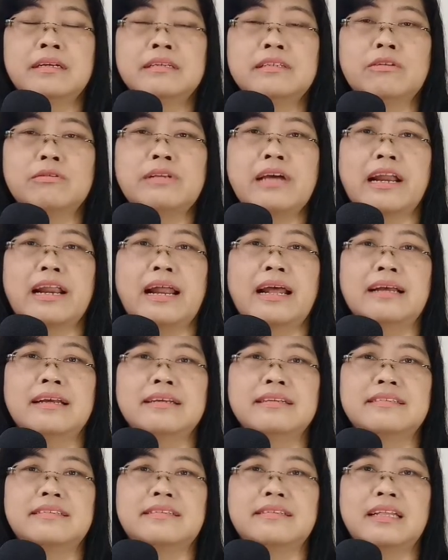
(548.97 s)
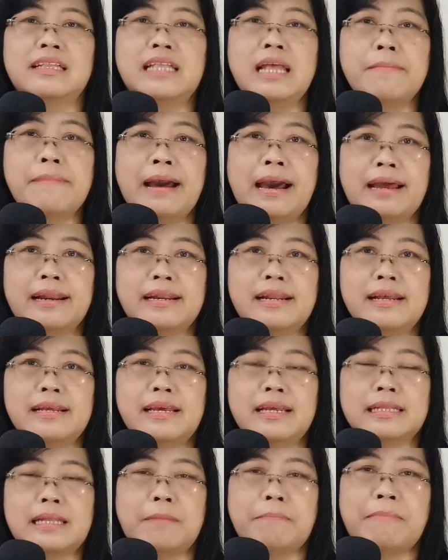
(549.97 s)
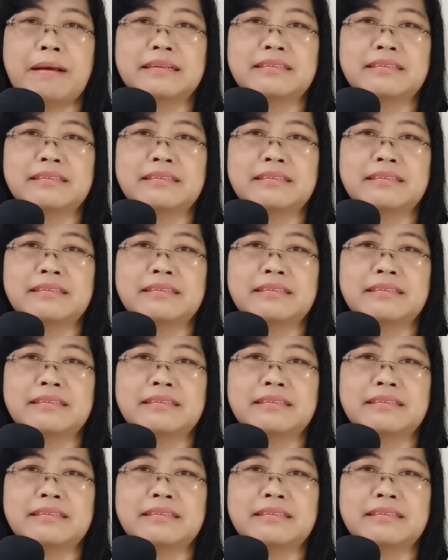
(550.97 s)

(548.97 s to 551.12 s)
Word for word: Saudara, setiap hari kita